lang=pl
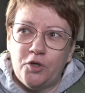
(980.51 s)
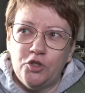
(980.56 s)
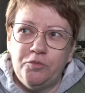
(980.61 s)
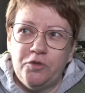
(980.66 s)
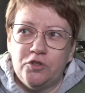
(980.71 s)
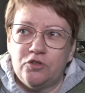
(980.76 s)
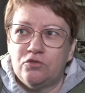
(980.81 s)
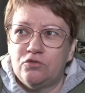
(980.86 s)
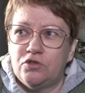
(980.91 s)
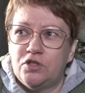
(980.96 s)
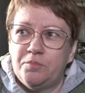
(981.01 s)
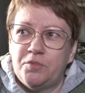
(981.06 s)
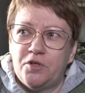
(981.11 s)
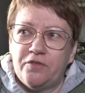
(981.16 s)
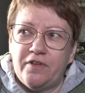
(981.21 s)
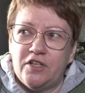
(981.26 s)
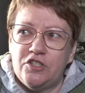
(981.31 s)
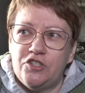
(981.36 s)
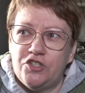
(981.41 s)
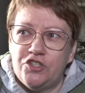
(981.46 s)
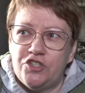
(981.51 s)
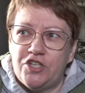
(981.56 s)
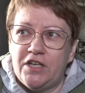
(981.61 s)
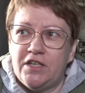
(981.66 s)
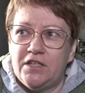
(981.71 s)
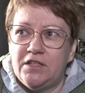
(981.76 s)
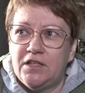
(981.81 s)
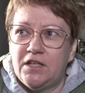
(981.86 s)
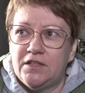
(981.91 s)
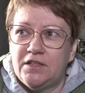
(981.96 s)
podmiot, który prowadzi
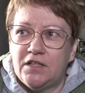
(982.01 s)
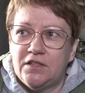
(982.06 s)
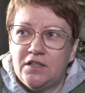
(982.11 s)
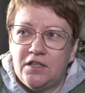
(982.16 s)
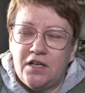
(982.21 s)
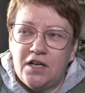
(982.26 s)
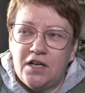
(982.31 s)
księgi dla danej